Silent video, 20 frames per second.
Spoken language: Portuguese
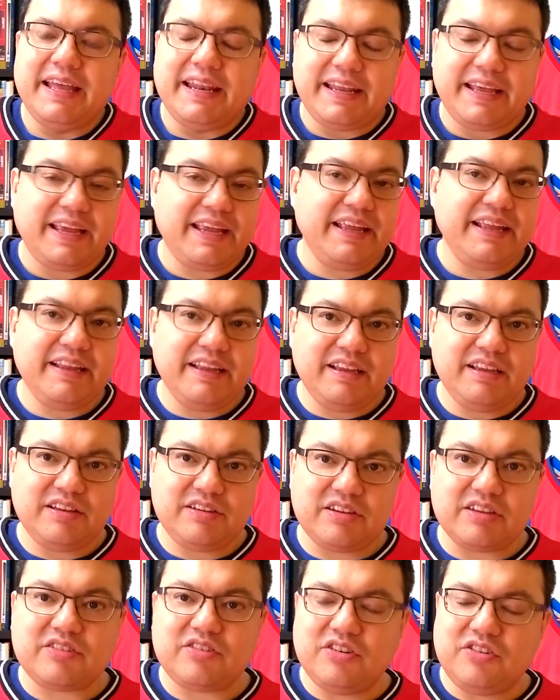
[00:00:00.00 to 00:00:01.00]
Né? E
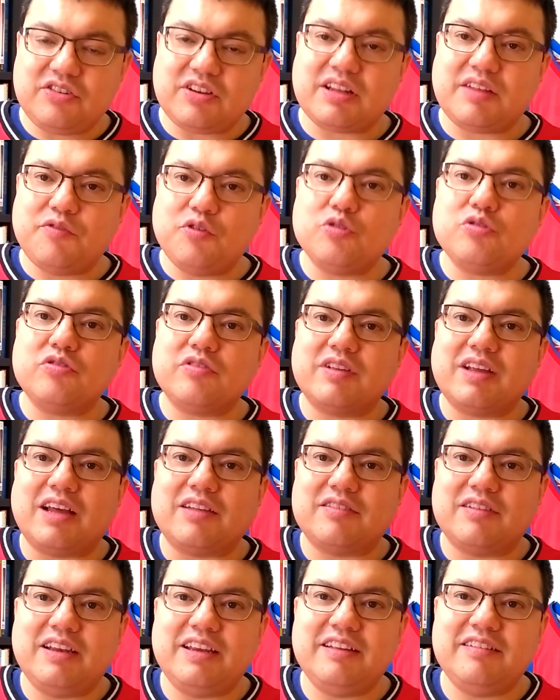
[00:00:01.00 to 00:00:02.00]
já, a gente já teve outros
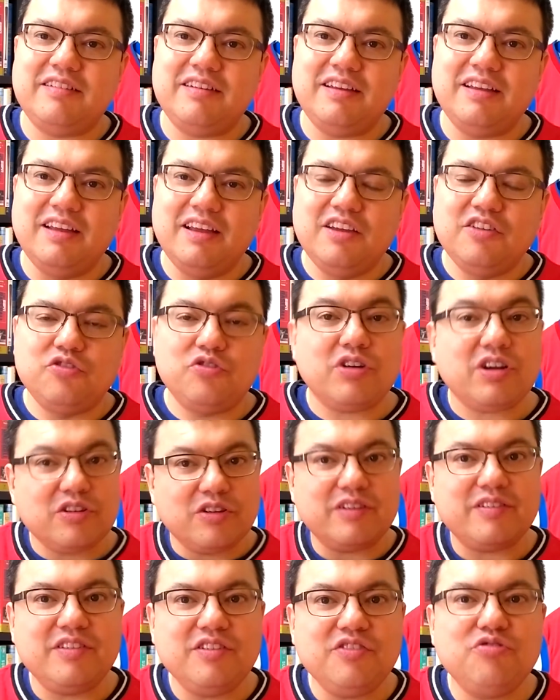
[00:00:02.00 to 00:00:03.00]
casos ali de
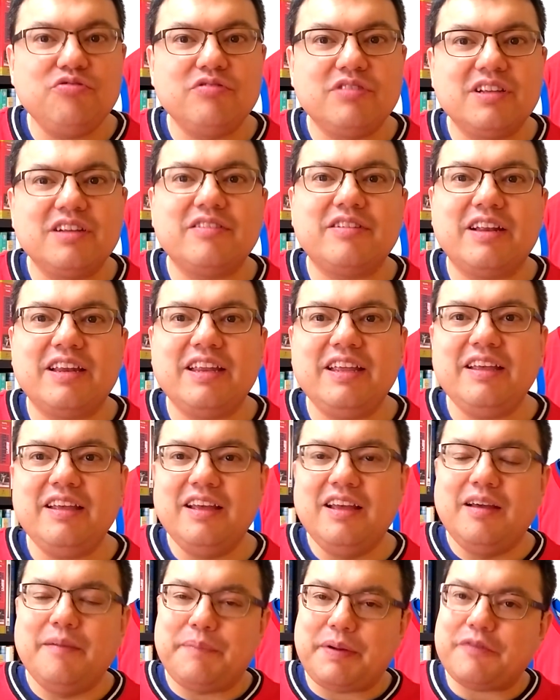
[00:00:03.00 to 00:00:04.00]
jogadores se juntando ali
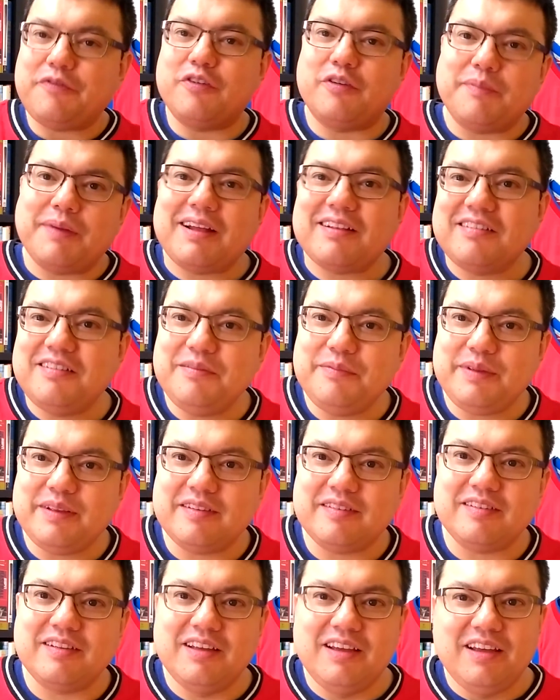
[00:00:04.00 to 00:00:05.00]
para formar
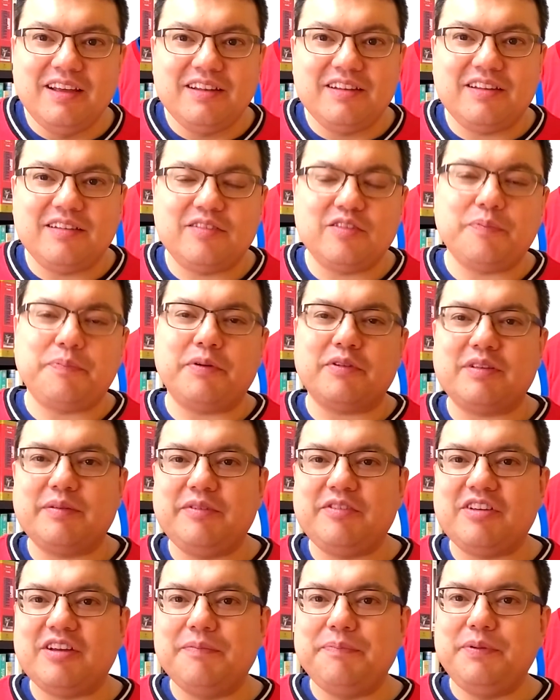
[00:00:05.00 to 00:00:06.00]
times
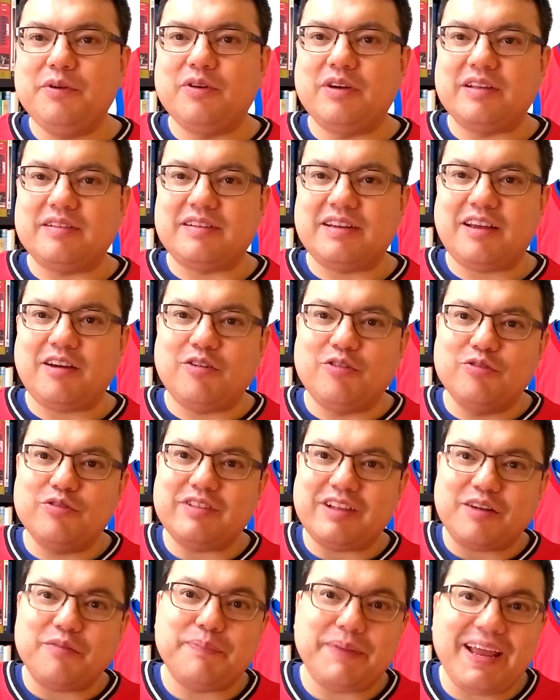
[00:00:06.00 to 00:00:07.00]
supostamente campeões, né? Alguns
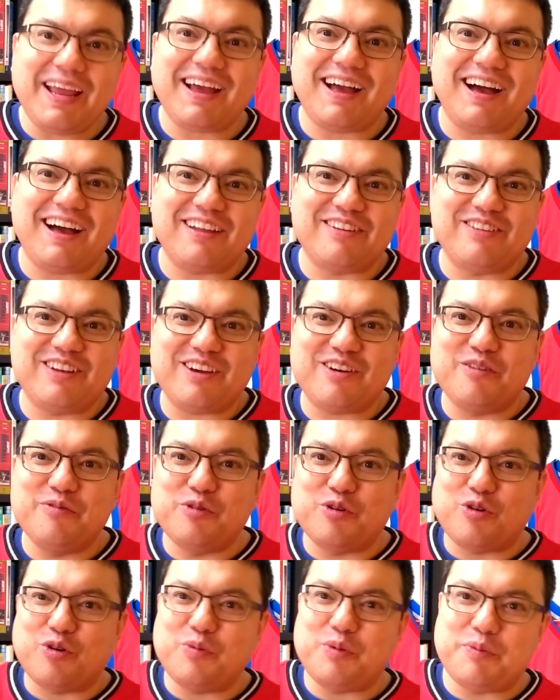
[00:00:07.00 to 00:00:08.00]
eram bem errados, né? Como
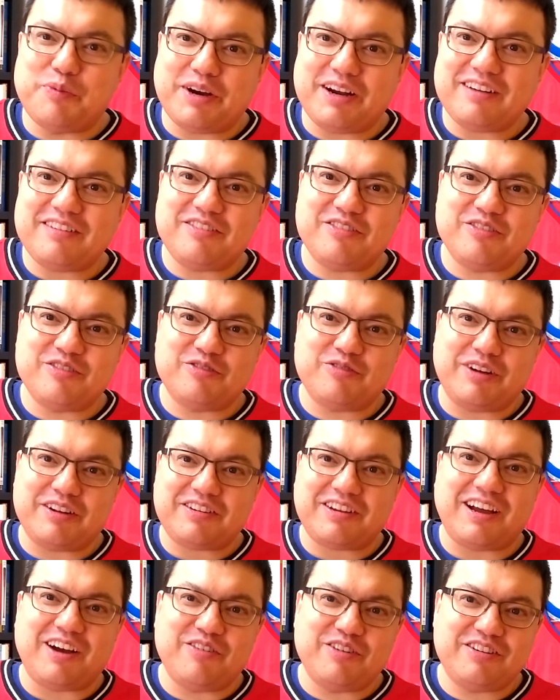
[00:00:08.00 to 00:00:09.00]
o Kobe Bryant, o
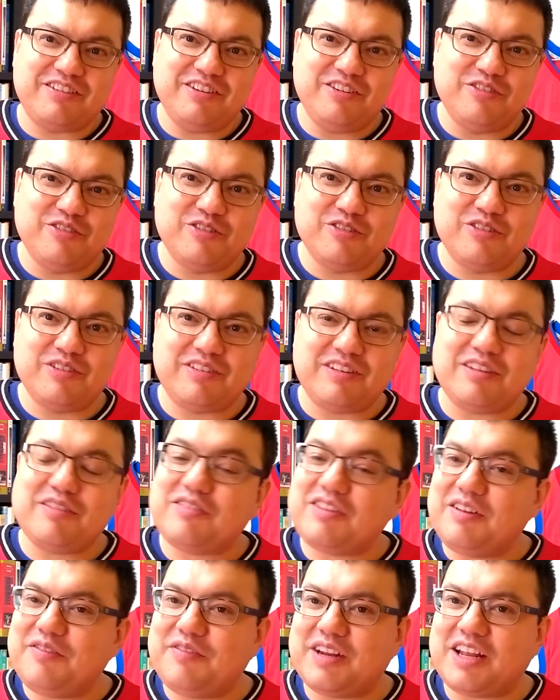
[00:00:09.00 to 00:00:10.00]
Dwight Howard e o
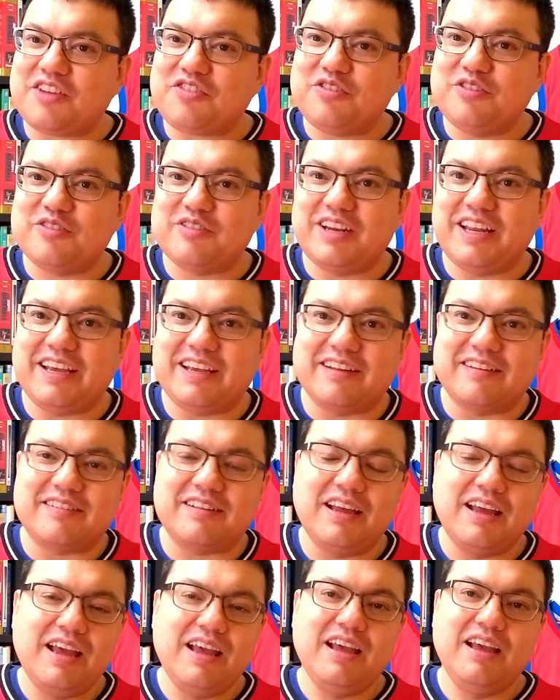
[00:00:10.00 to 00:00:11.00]
Steve Nash nos Lakers.
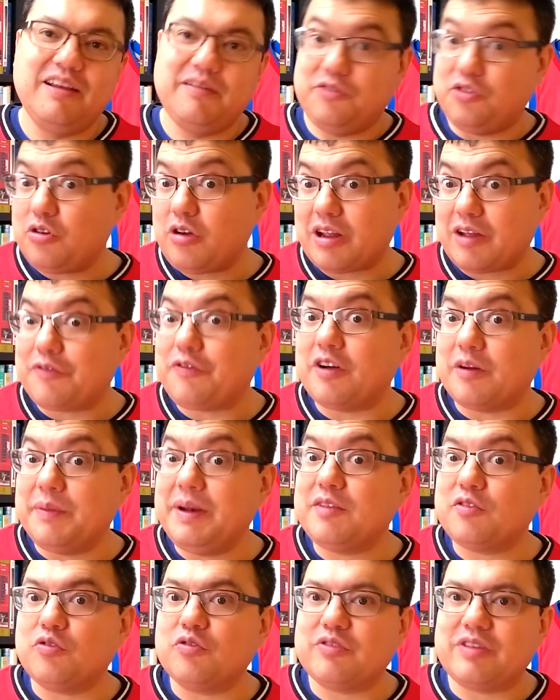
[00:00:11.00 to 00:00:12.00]
De qualquer forma,
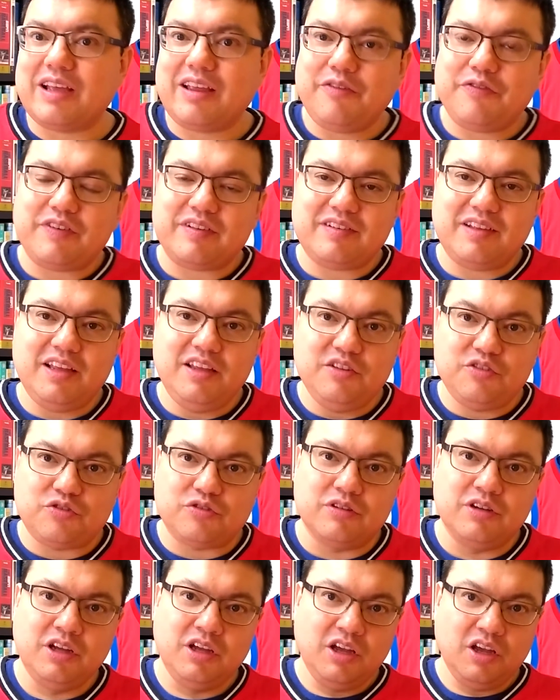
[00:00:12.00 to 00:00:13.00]
eles conseguem fazer
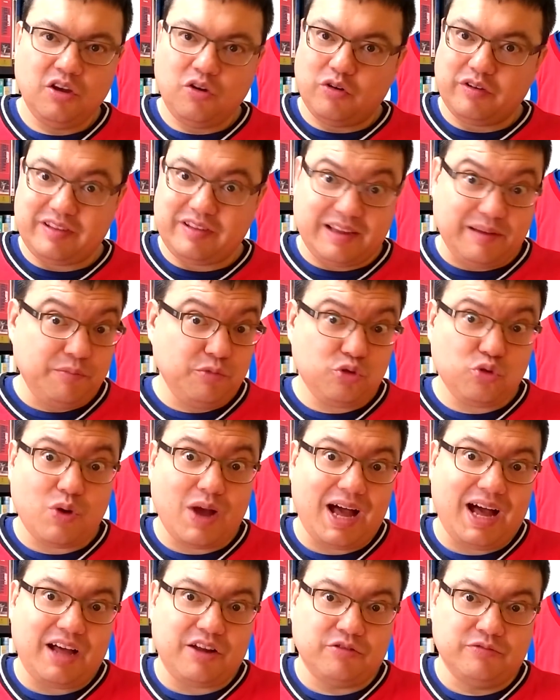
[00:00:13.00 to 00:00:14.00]
isso, coisa que é muito
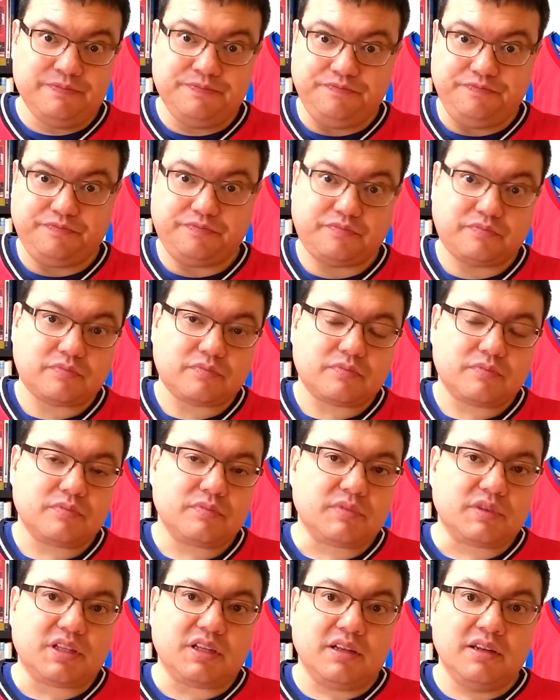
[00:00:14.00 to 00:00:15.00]
raro
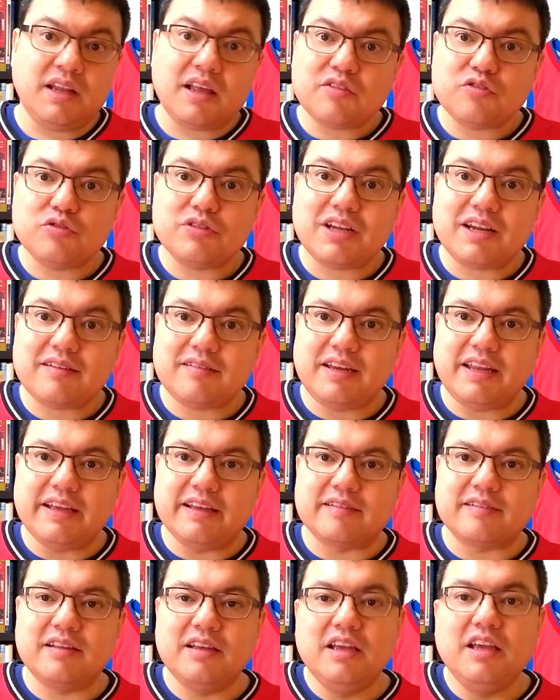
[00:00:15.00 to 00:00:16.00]
nas outras
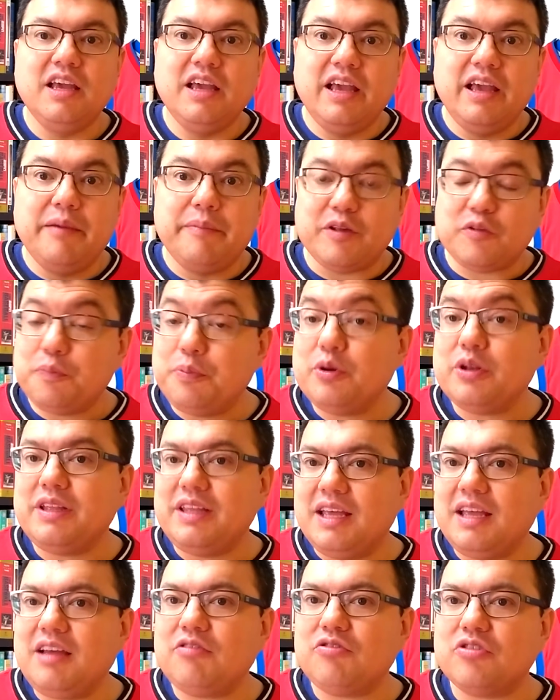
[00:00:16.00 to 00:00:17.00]
ligas. Mas por
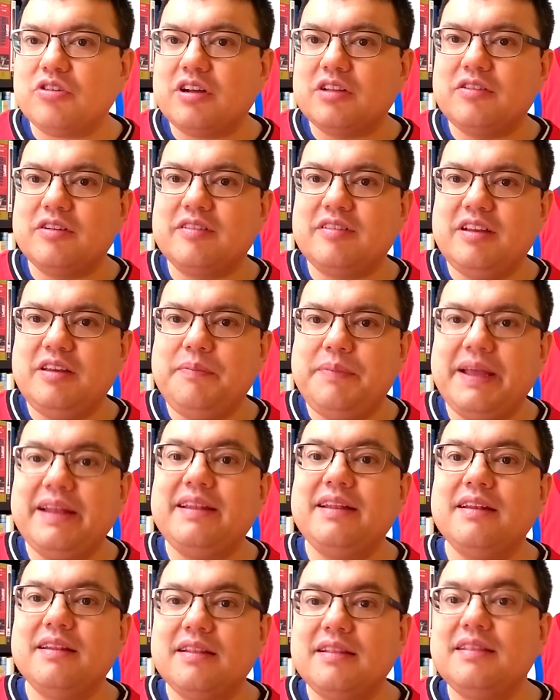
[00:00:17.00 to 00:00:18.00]
que os jogadores da NBA
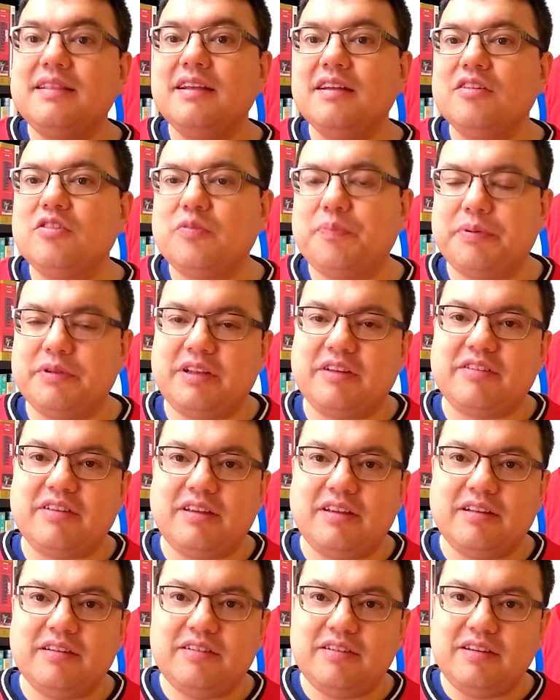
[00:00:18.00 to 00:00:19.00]
têm tanto poder
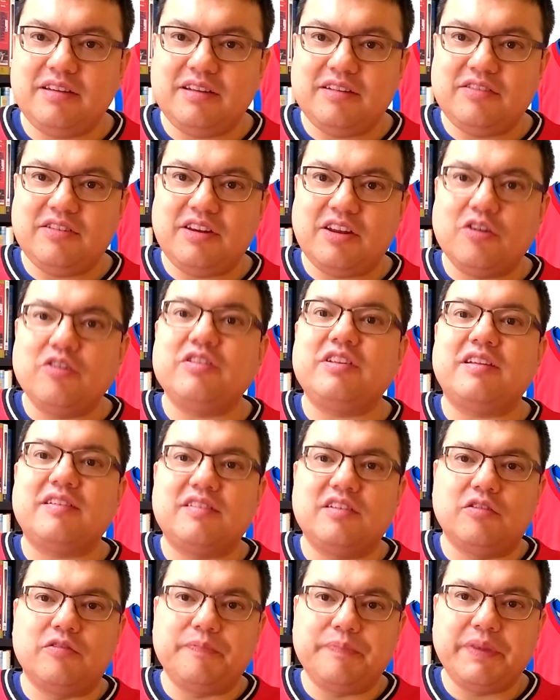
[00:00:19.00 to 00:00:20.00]
de, de, de
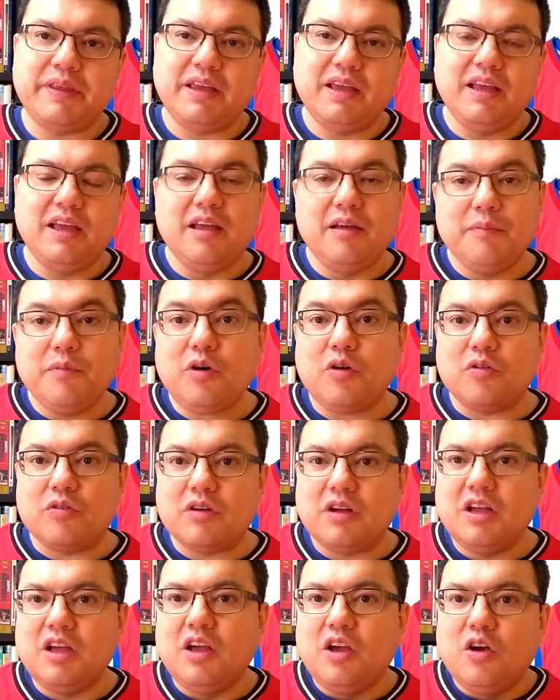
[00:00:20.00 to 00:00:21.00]
negociação? Bom,
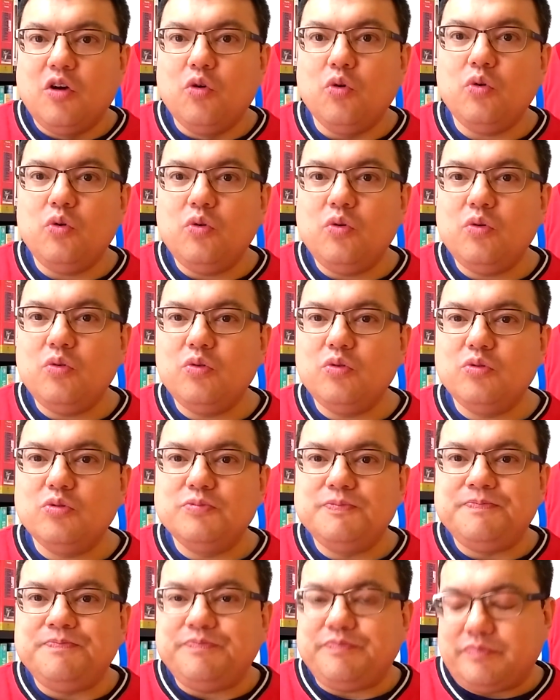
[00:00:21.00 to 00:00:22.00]

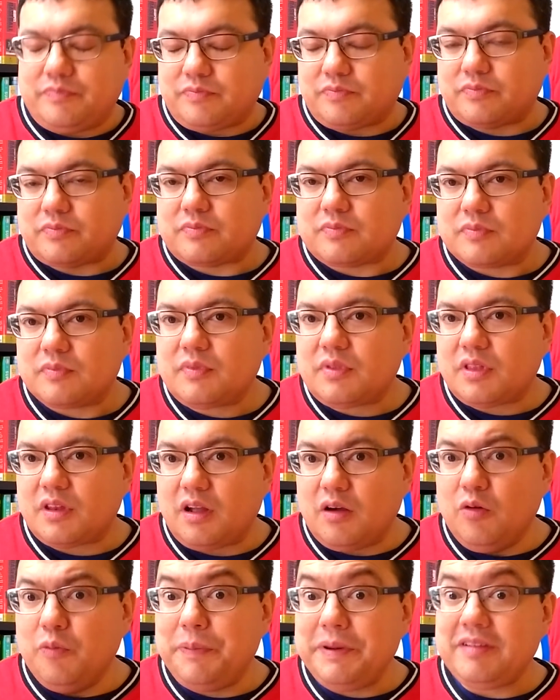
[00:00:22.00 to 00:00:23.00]
o,
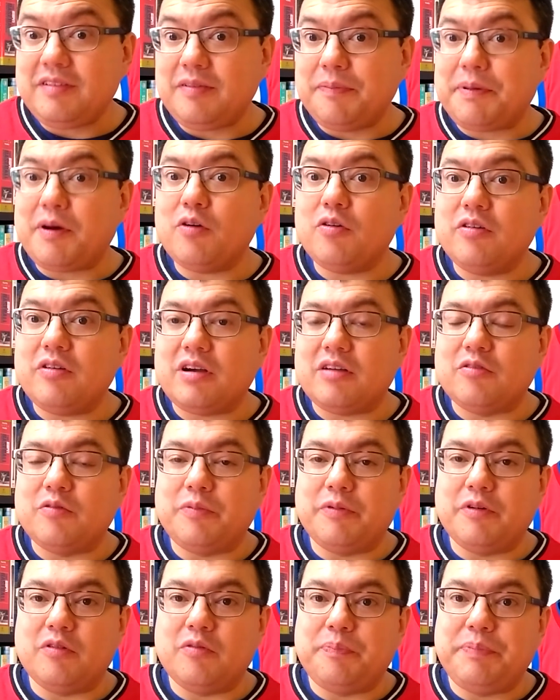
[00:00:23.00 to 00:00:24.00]
o, principal,
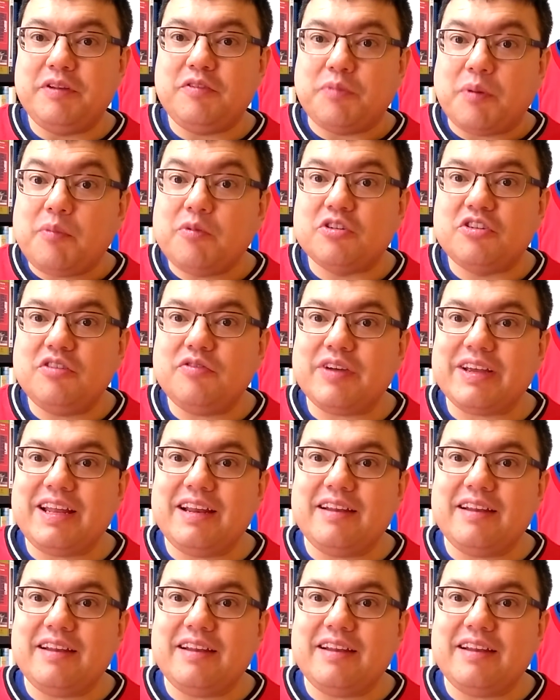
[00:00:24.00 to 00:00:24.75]
o, o principal motivo é que